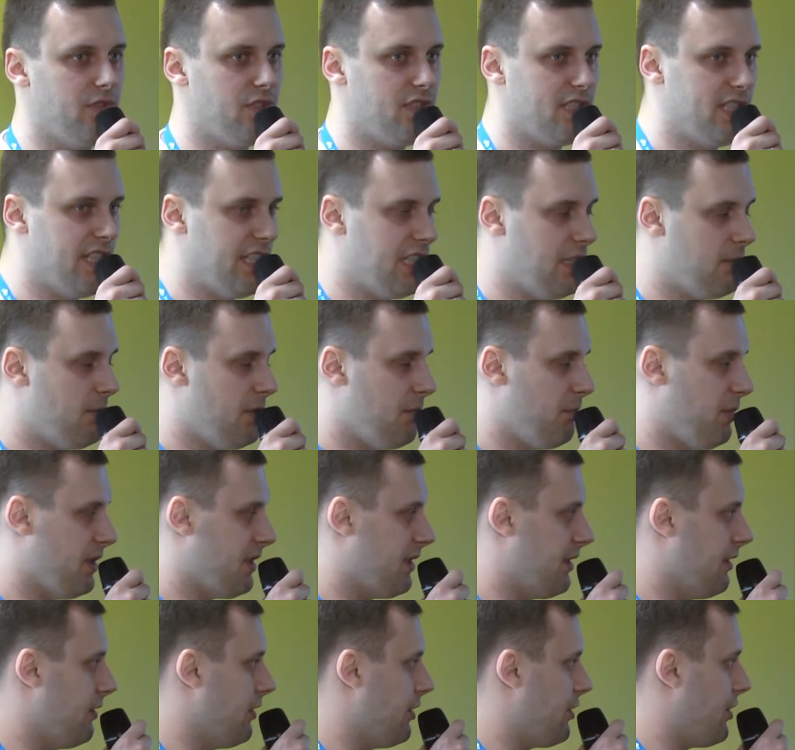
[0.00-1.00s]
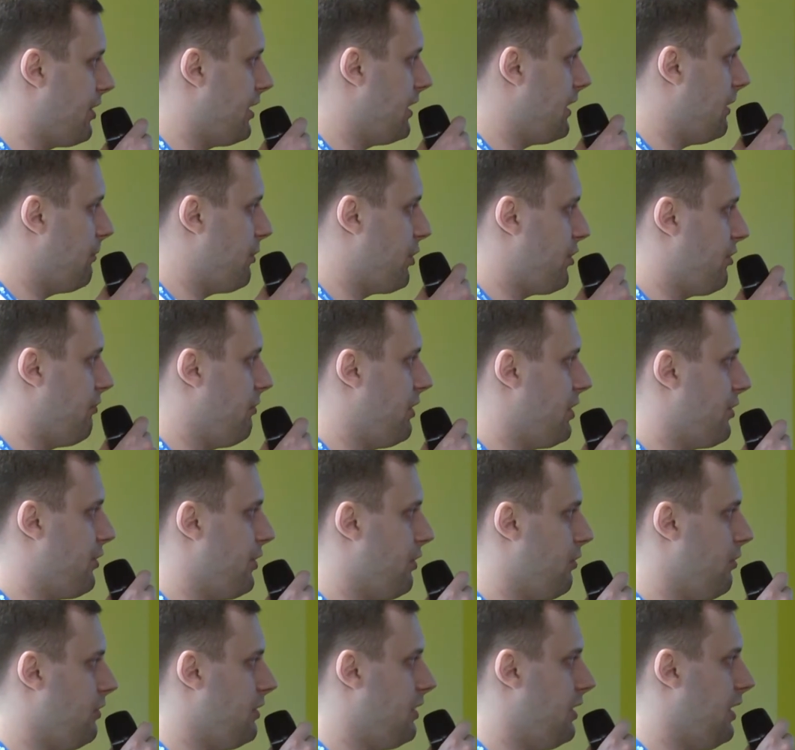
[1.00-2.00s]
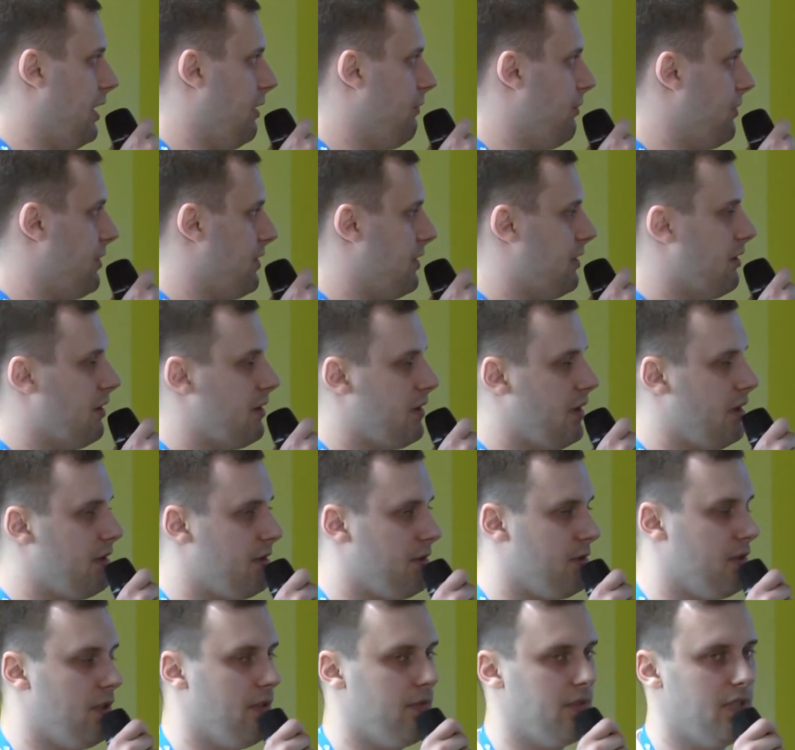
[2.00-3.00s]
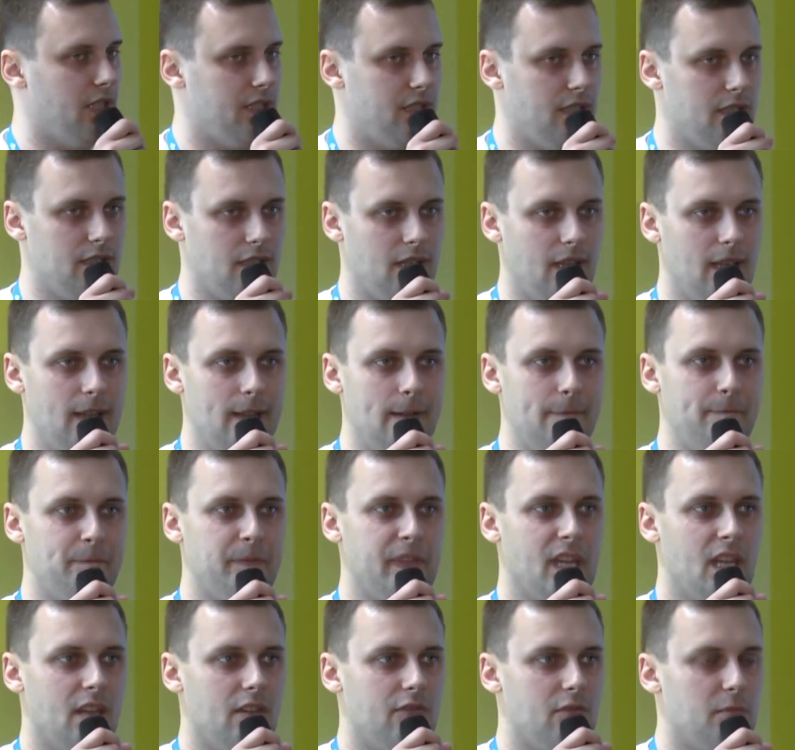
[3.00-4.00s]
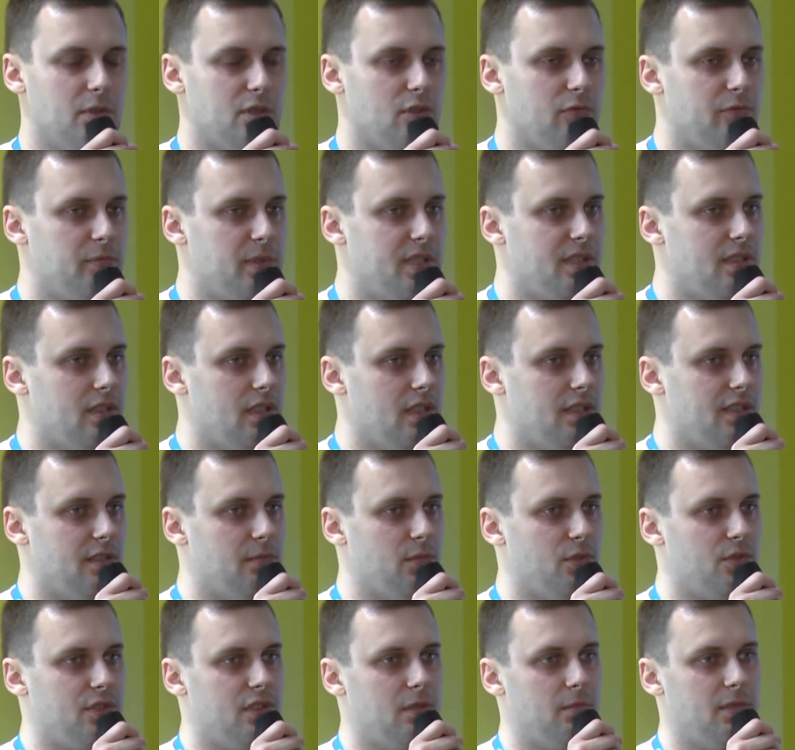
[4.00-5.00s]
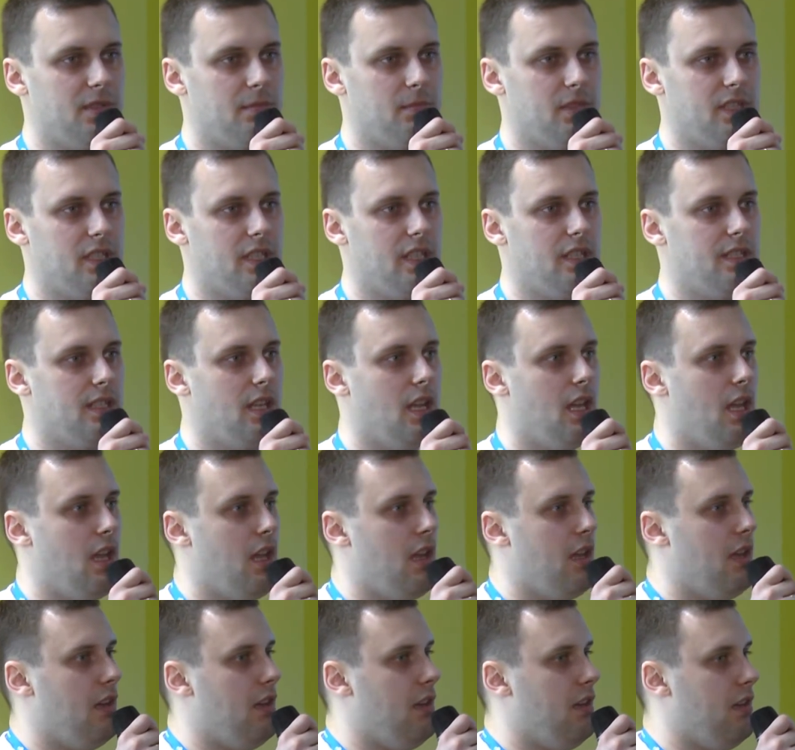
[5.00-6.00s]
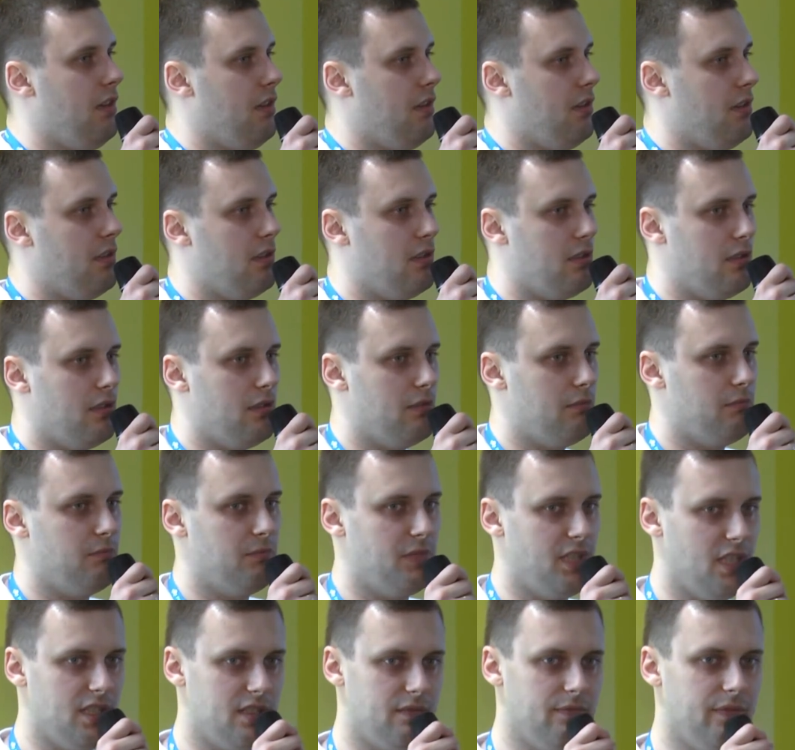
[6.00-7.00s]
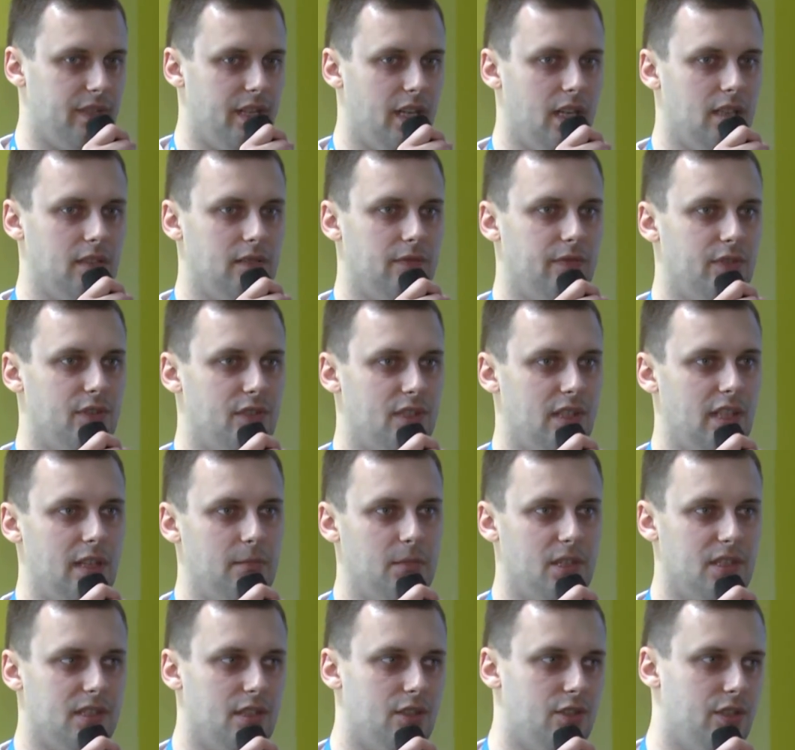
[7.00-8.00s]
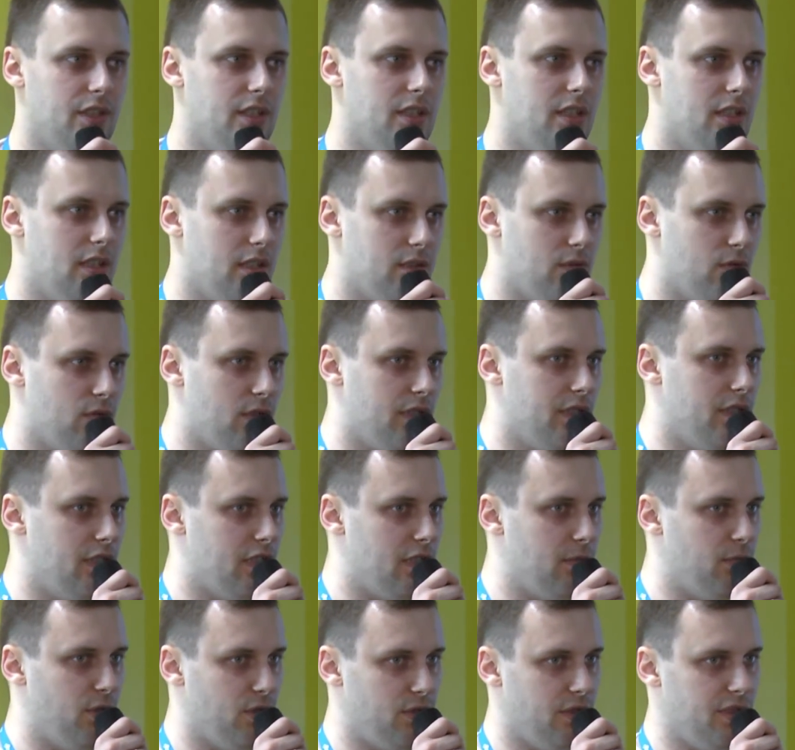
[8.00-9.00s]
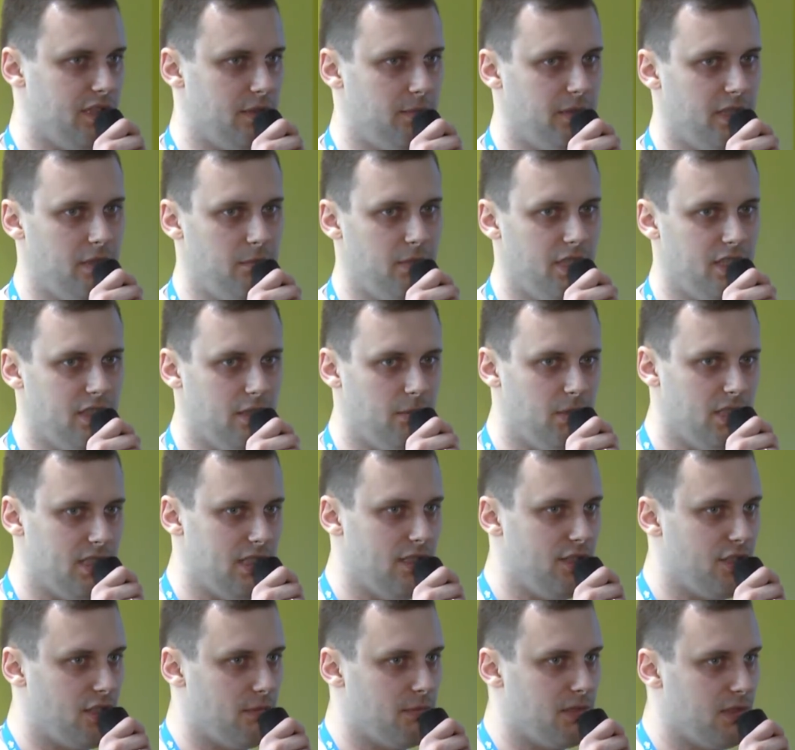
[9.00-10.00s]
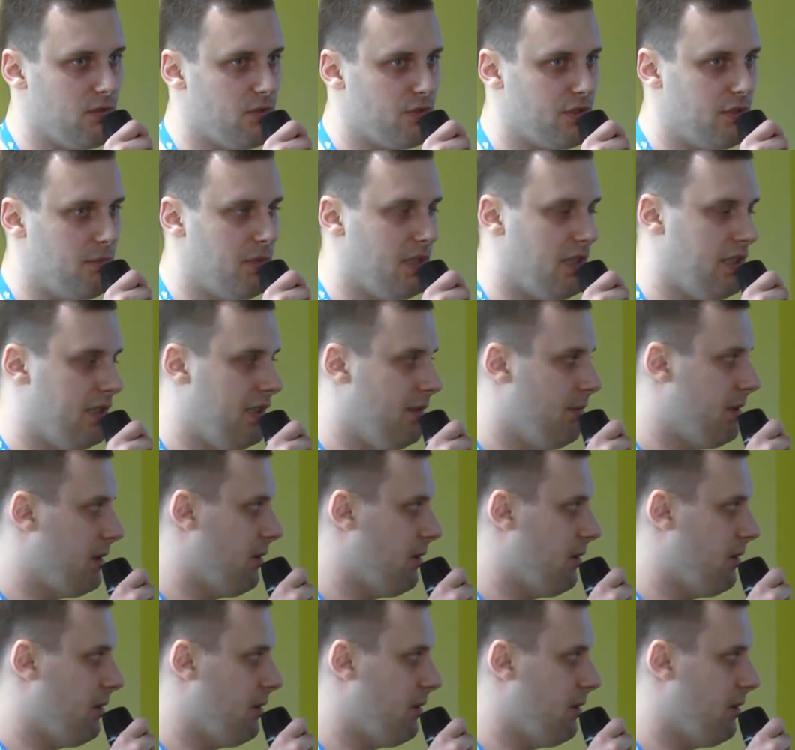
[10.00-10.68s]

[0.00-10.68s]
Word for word: вычислениями по ссылочке. Там очень большой код, я его не стал сюда выносить вы потом в презентации можете посмотреть. А, есть вариант вычисляемых значений, который не работает с переменными, слишком сложно пока для